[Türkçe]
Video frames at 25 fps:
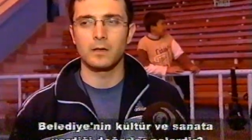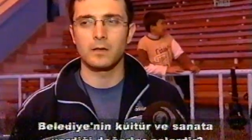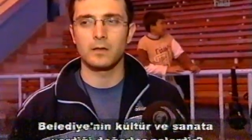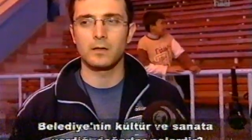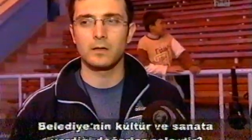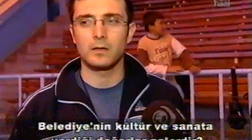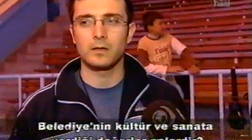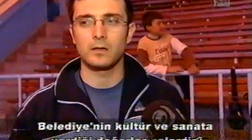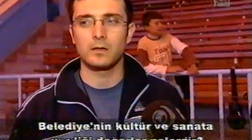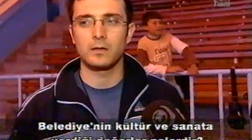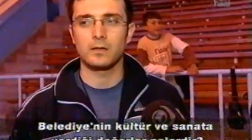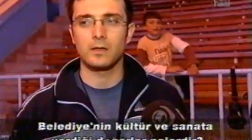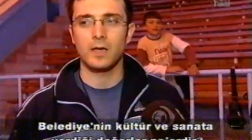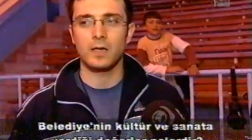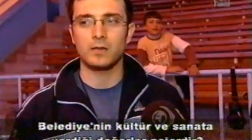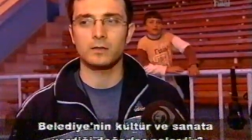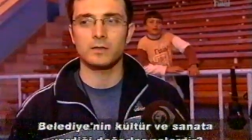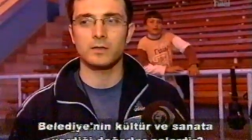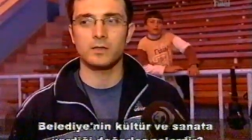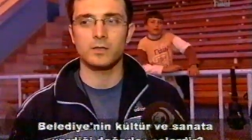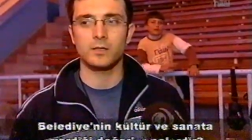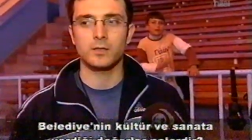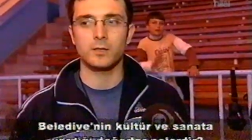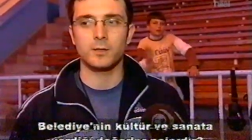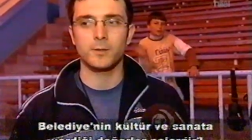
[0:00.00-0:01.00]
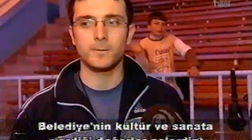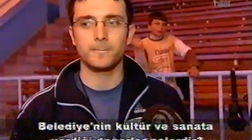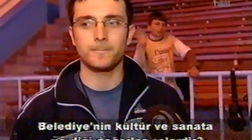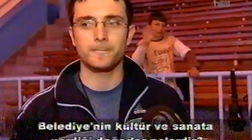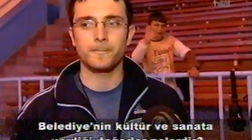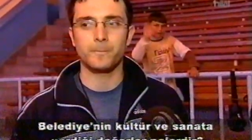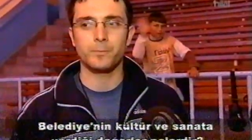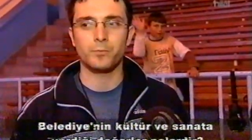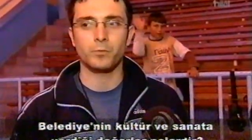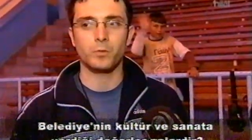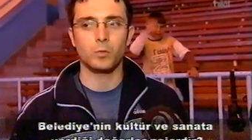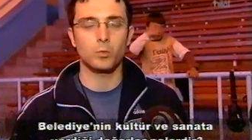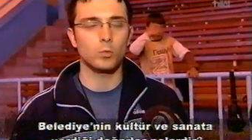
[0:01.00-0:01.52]
E, yaklaşık
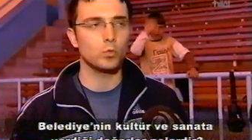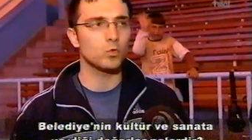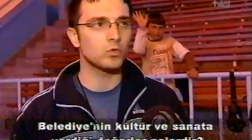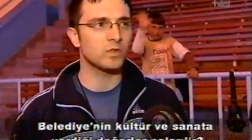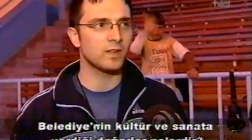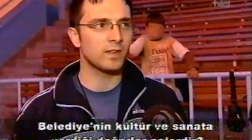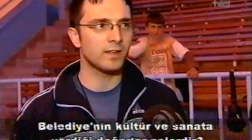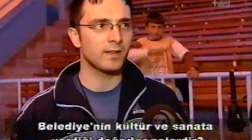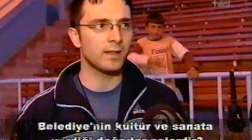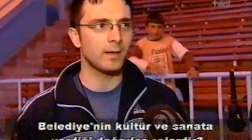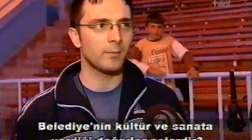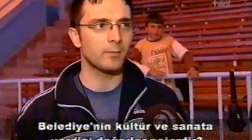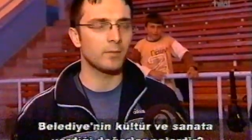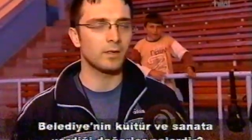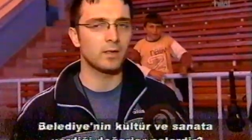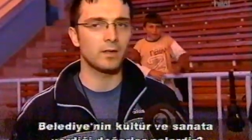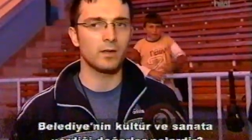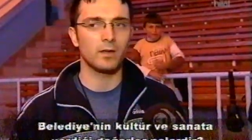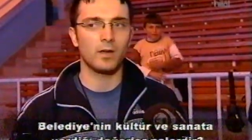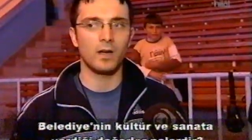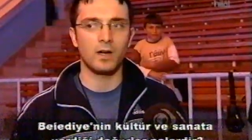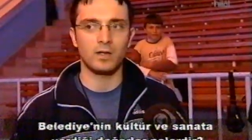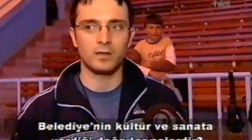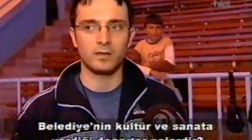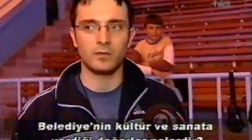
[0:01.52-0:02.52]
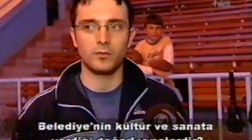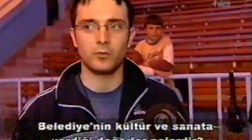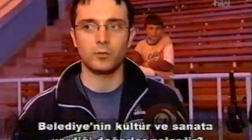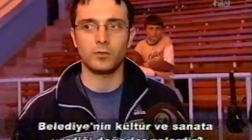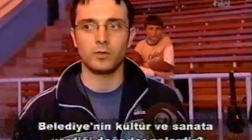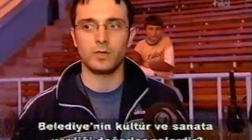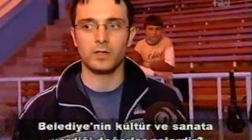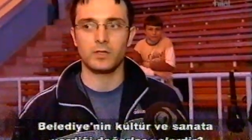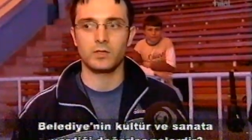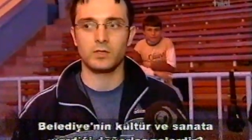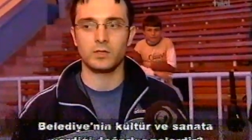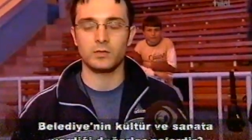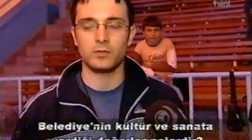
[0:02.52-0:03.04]
3 seneden beri aktif
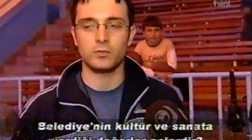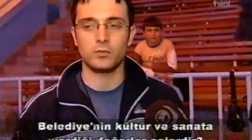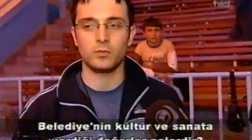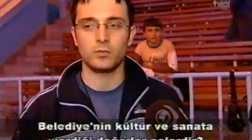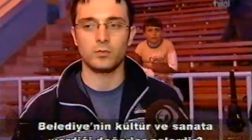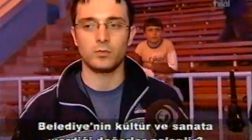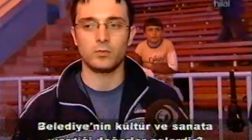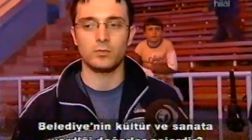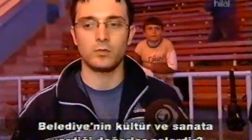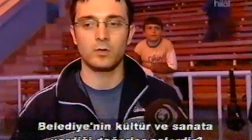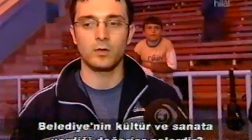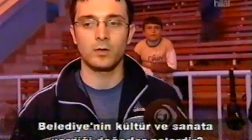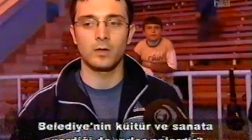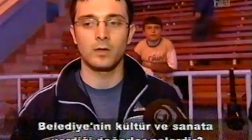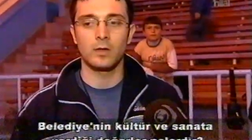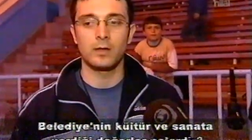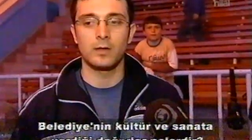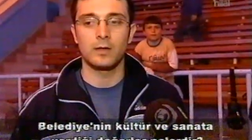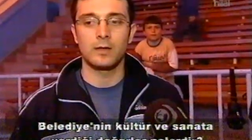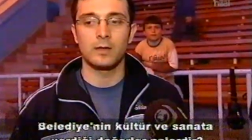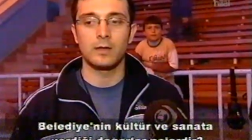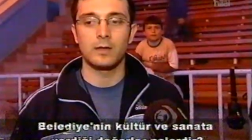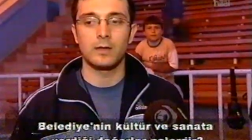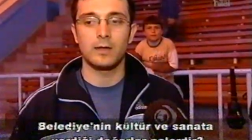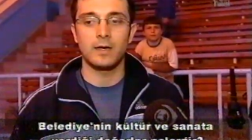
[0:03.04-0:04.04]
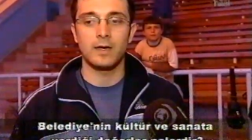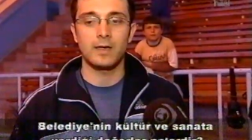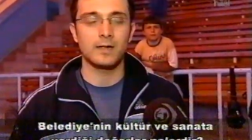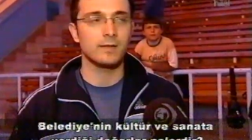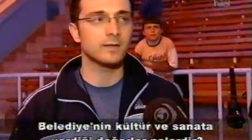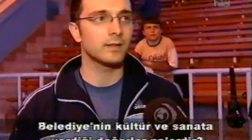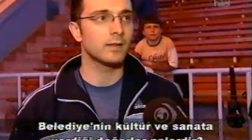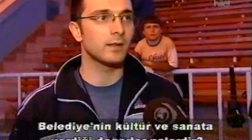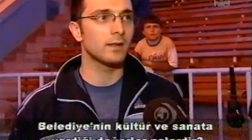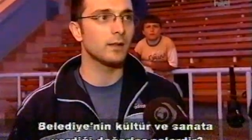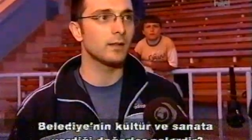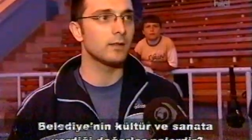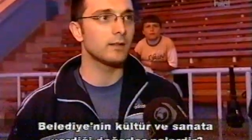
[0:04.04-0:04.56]
olarak çalışıyoruz her
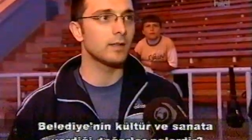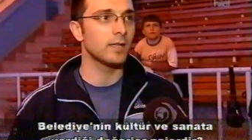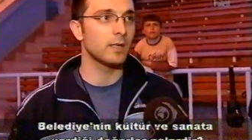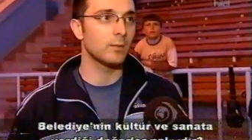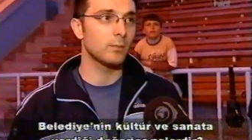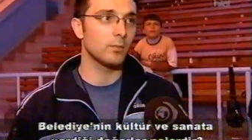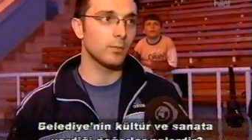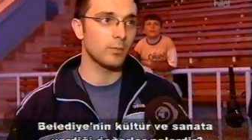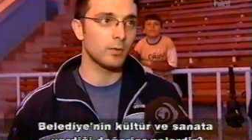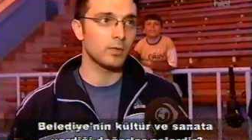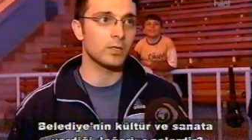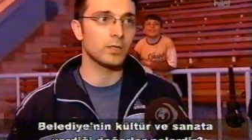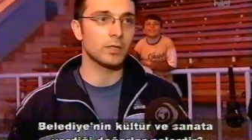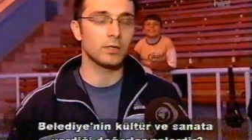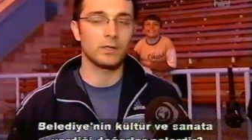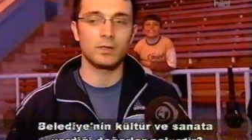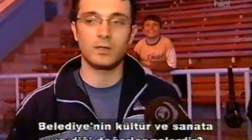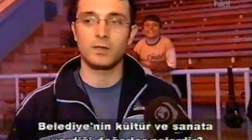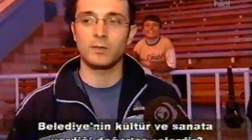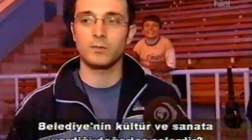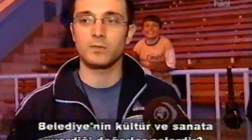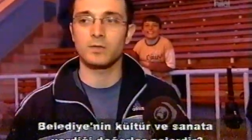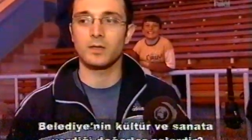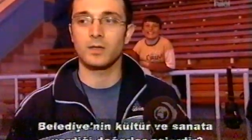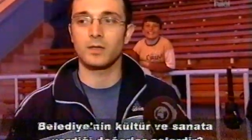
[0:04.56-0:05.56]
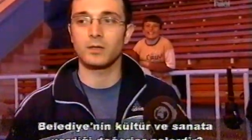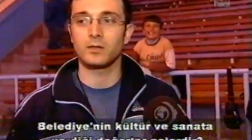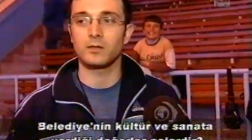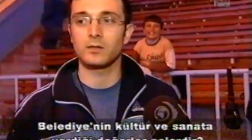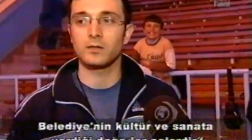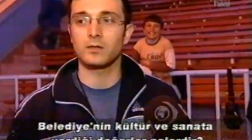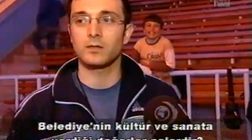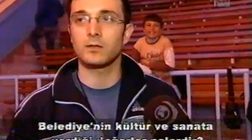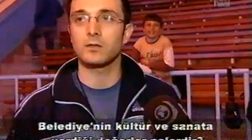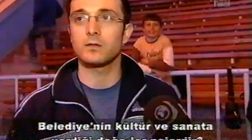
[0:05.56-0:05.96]
sene yeni bir başarılara imza attık.